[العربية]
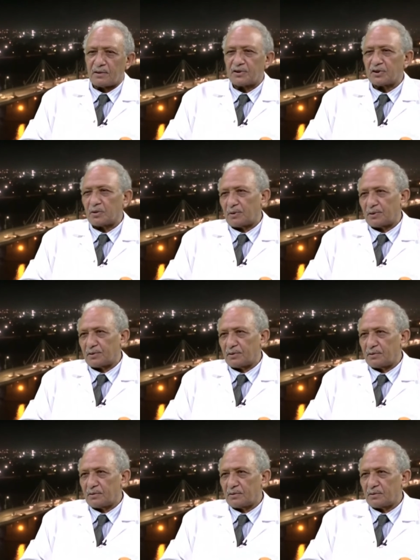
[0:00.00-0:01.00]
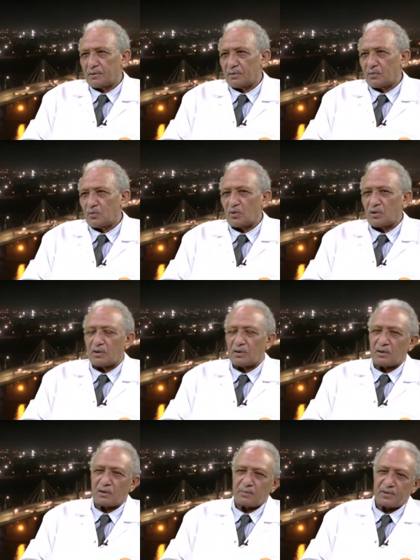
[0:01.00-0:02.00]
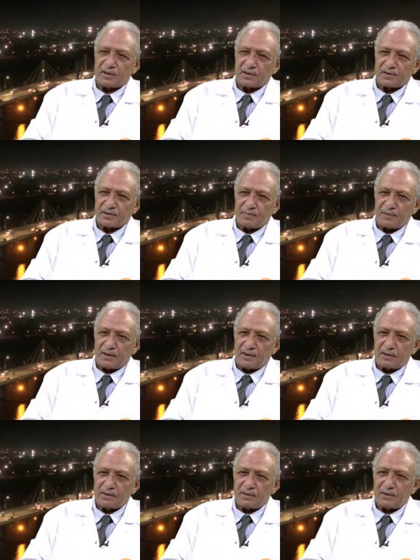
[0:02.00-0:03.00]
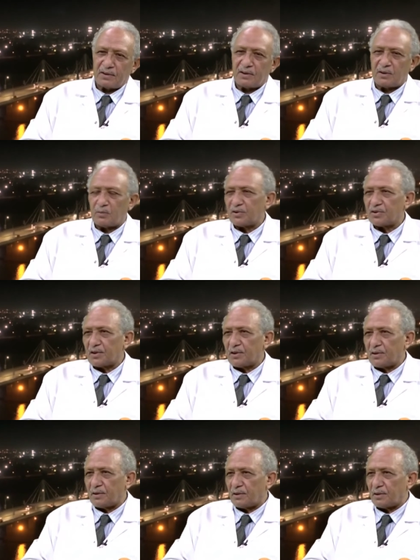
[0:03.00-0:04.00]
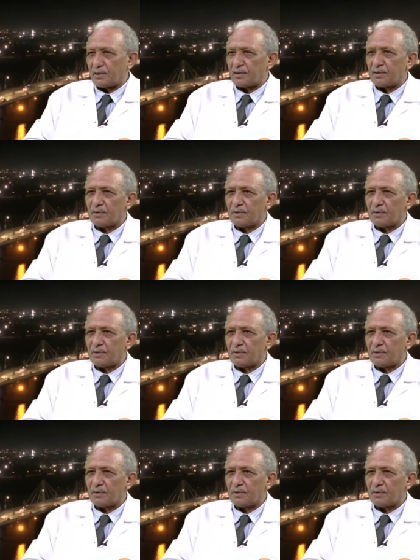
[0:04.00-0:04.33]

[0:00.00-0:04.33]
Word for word: للشواطئ صحيح وبركة السباحة والشاليهات